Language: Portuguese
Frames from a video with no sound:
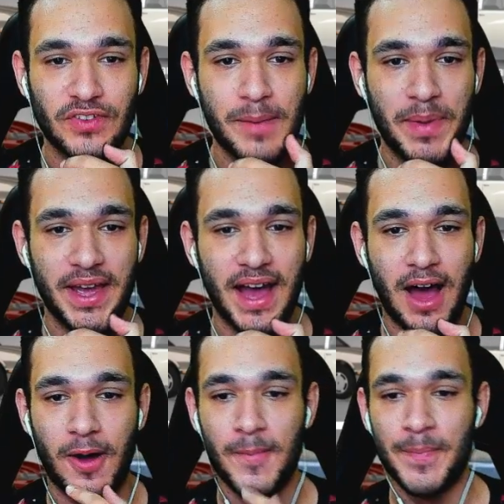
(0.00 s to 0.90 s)
vai pegar,
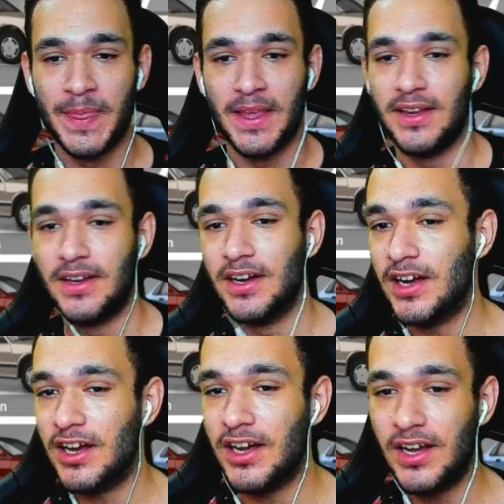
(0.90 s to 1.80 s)
ó.
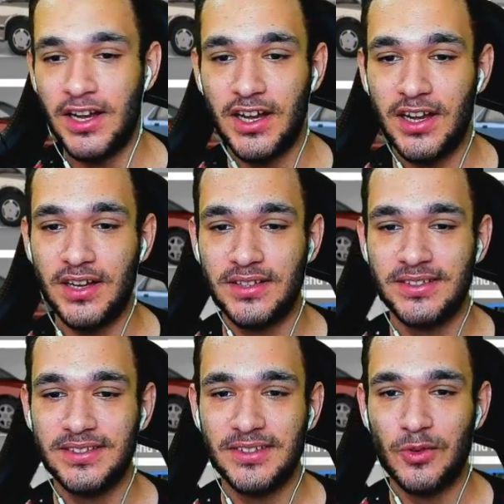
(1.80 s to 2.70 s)
Uh,
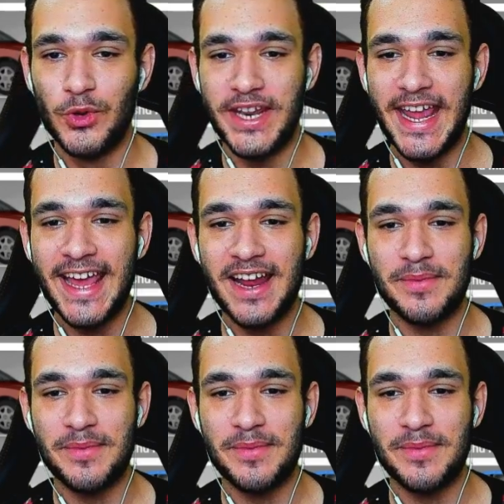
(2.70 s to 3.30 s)
o Nera,